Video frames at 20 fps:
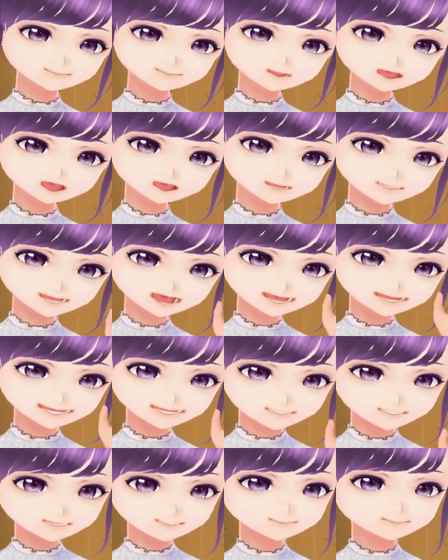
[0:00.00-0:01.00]
今日か
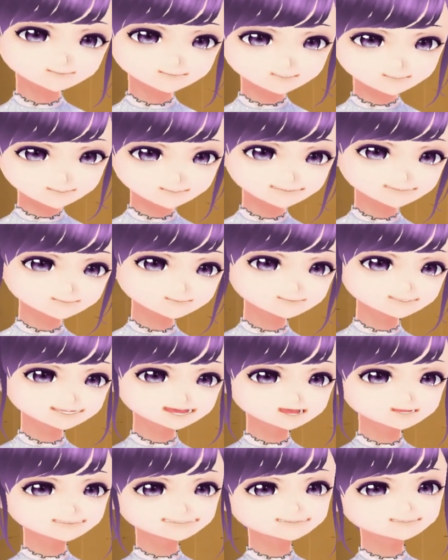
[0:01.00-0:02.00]
ら医
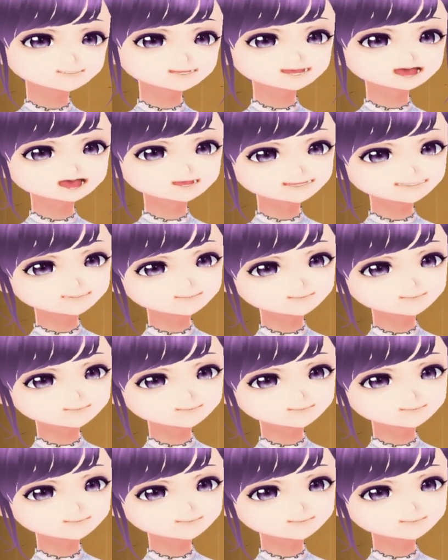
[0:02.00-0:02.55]
者になれ。